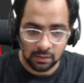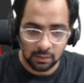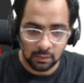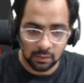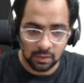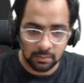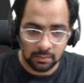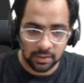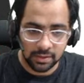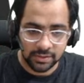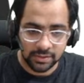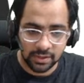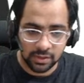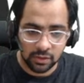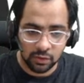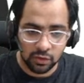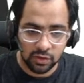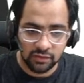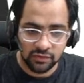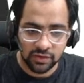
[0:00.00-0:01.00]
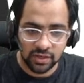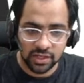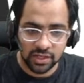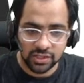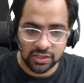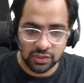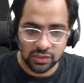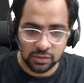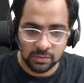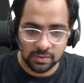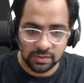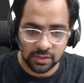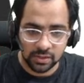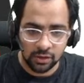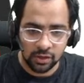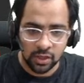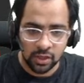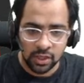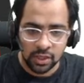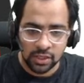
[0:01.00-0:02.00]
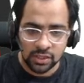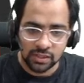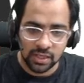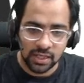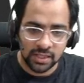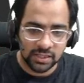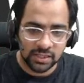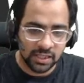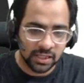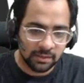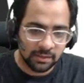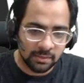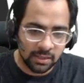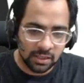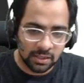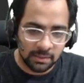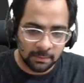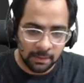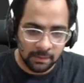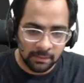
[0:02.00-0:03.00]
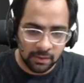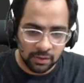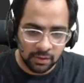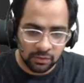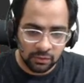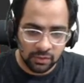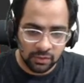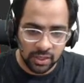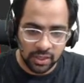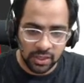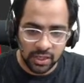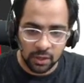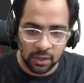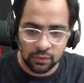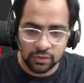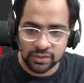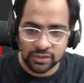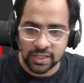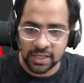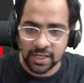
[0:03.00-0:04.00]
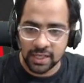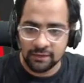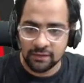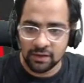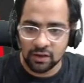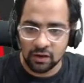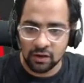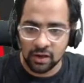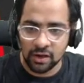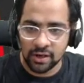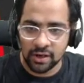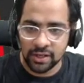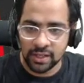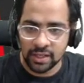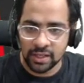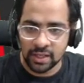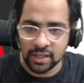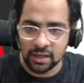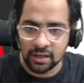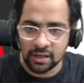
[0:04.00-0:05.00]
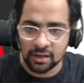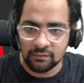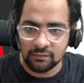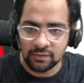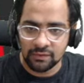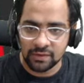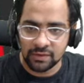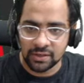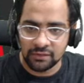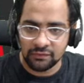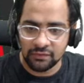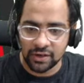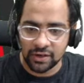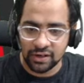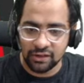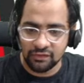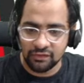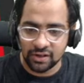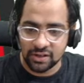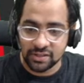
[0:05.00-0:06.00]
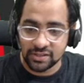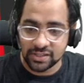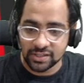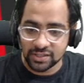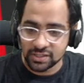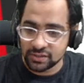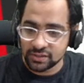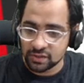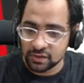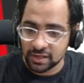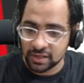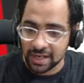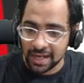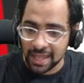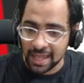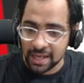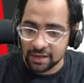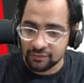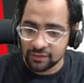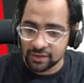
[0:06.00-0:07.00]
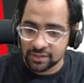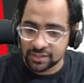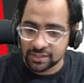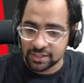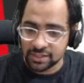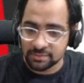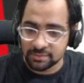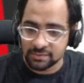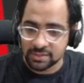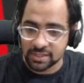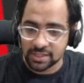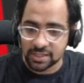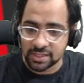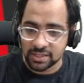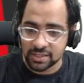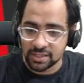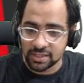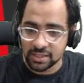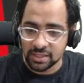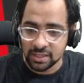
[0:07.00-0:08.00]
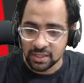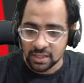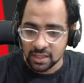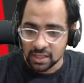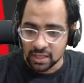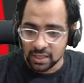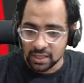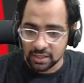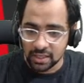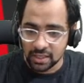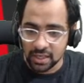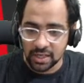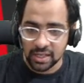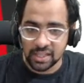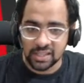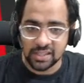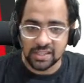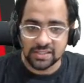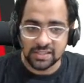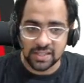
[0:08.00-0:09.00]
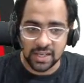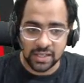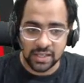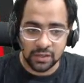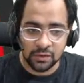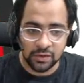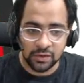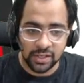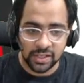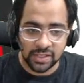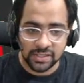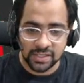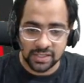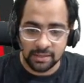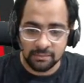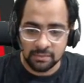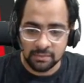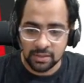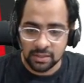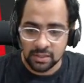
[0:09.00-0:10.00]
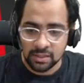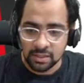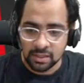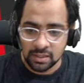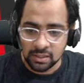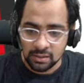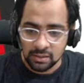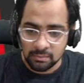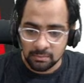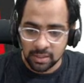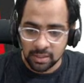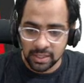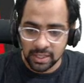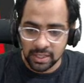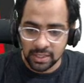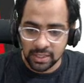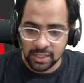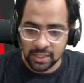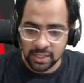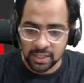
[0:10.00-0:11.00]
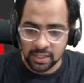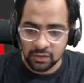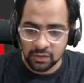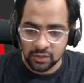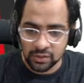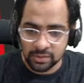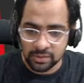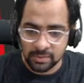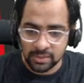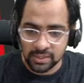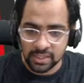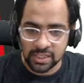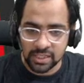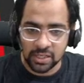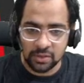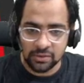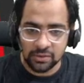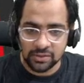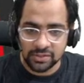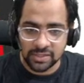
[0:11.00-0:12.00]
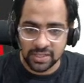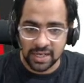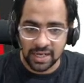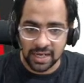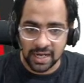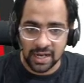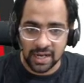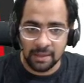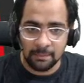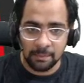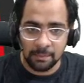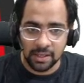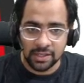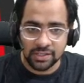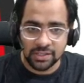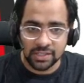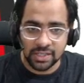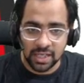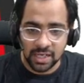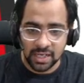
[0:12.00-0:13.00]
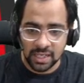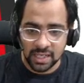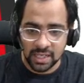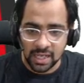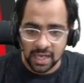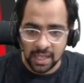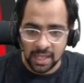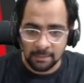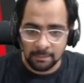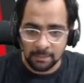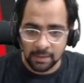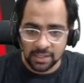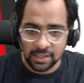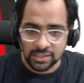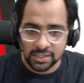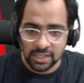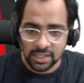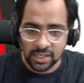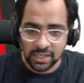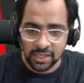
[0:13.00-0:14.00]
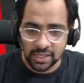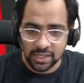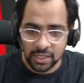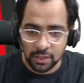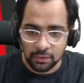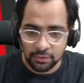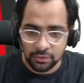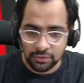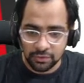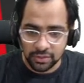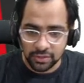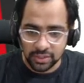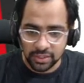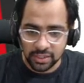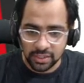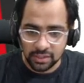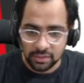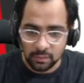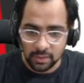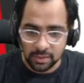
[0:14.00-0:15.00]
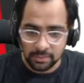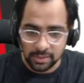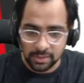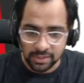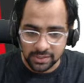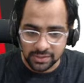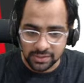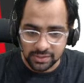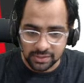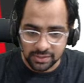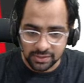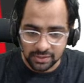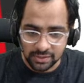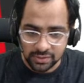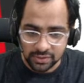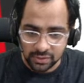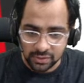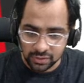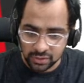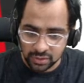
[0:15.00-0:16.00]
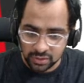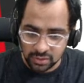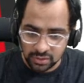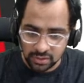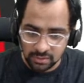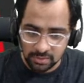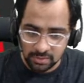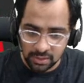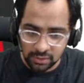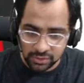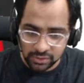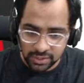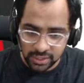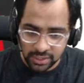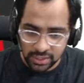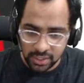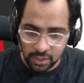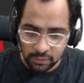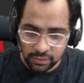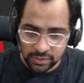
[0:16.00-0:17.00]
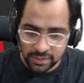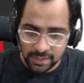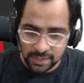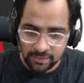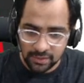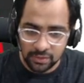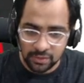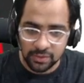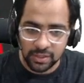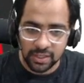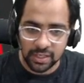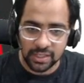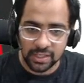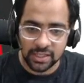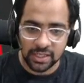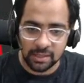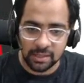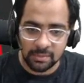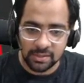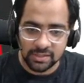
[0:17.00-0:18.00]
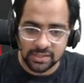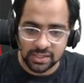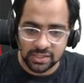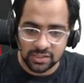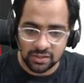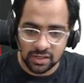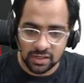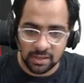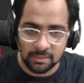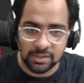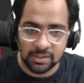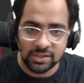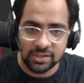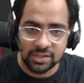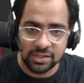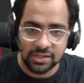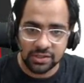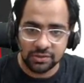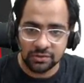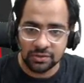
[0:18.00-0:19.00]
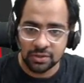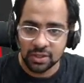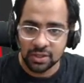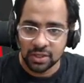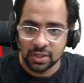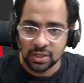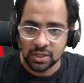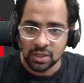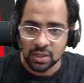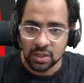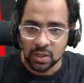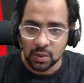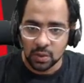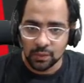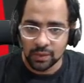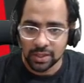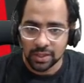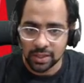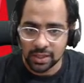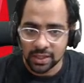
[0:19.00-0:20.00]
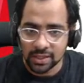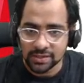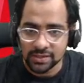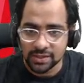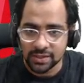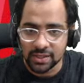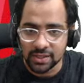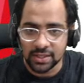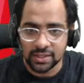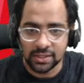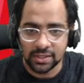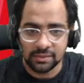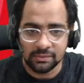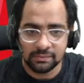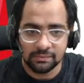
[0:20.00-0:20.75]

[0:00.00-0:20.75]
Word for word: వన్ మినిట్ సార్ నోటిఫికేషన్ చూపిస్తారు సో ఐ థింక్ మీకు ఇప్పటి వరకు ఉన్న డౌట్స్ అనేవి ఆల్రెడీ డిఫరెంట్ డిఫరెంట్ సెషన్స్లో క్లారిఫై చేయటం జరిగింది రిగార్డింగ్ దిస్ హైకోర్టు ఎగ్జామ్ బట్ ఏంటంటే ఇంకొంతమందికి డౌట్ సార్ ఎక్కడ అప్లై చేయాలి ఎలా అప్లై చేయాలనే డౌట్ ఉంటుంది వన్ మినిట్ సార్ సో మీకు వచ్చే డౌట్స్ ఏమైనా ఉంటే కింద కమెంట్ సెక్షన్లో కమెంట్ చేయొచ్చు వీ కెన్ ఆన్సర్ దాట్